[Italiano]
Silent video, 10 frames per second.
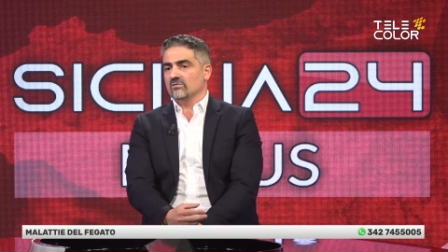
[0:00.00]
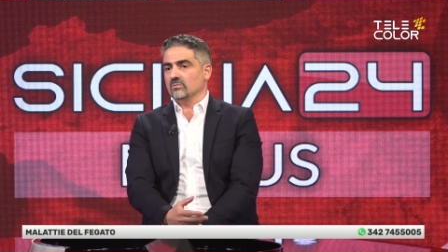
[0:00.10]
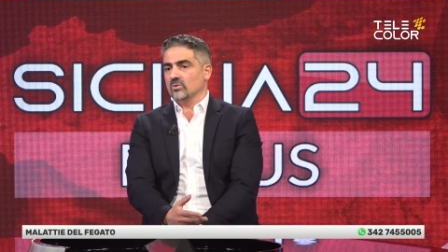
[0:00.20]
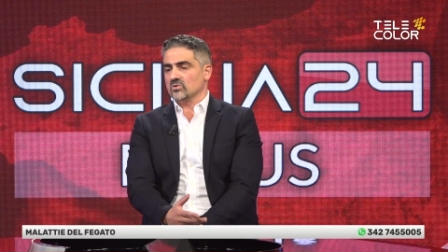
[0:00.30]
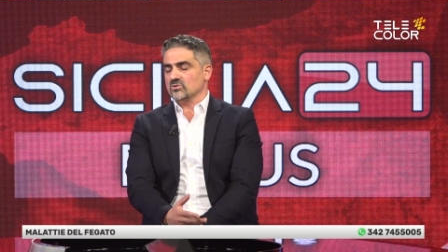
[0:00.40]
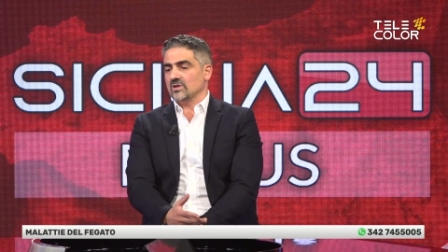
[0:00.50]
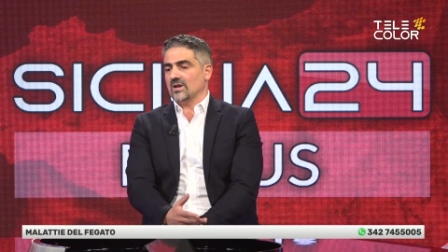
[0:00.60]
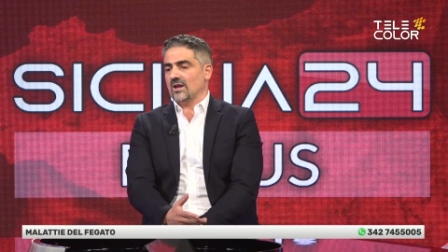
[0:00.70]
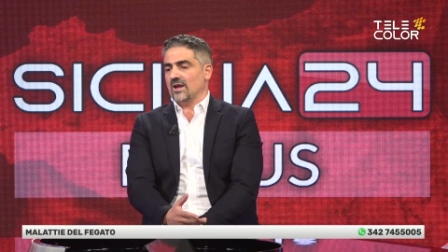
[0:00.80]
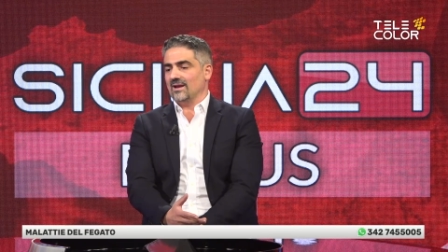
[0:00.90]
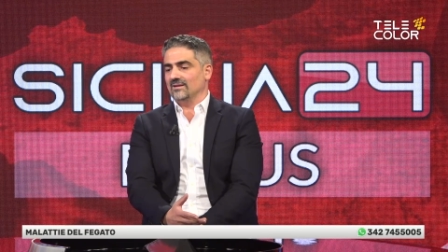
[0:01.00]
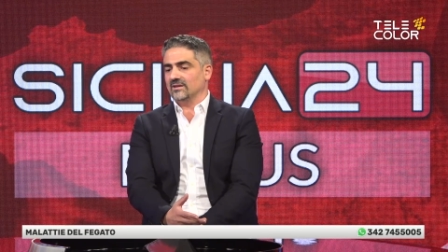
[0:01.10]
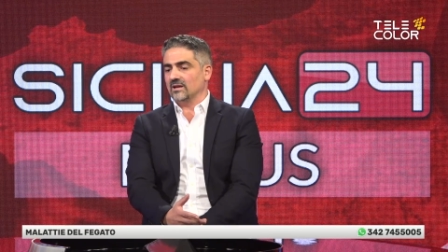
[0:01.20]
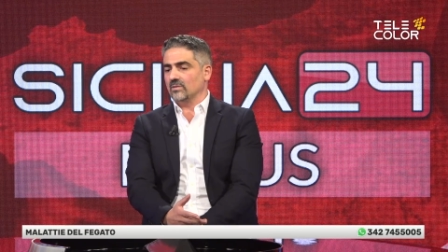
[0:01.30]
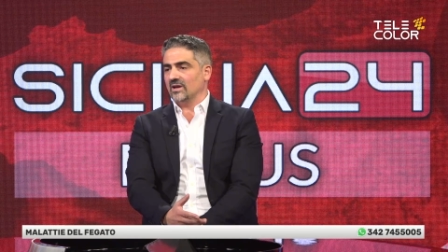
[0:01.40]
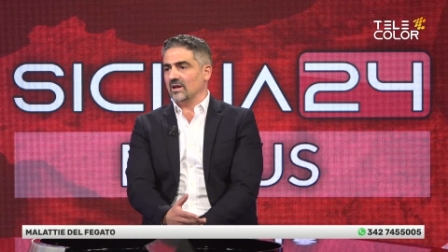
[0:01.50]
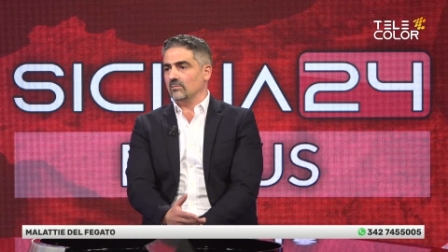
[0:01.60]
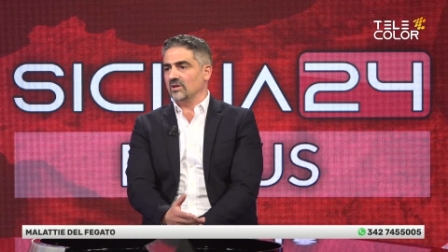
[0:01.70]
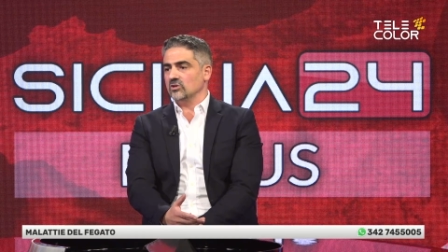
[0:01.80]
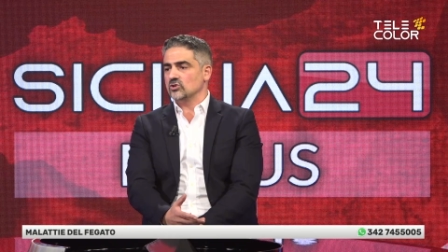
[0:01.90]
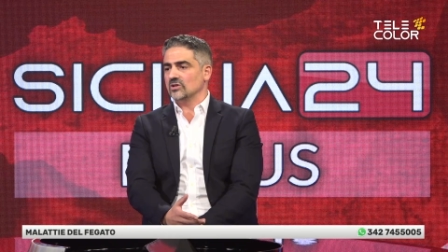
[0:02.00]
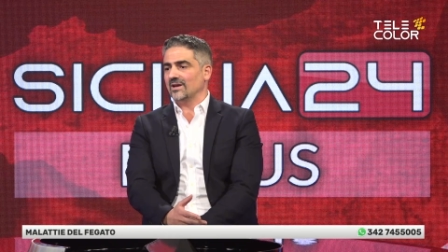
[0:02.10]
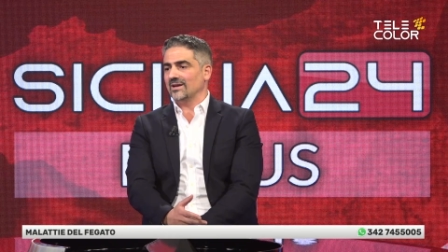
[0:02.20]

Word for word: Fibrosi è il termine che in medicina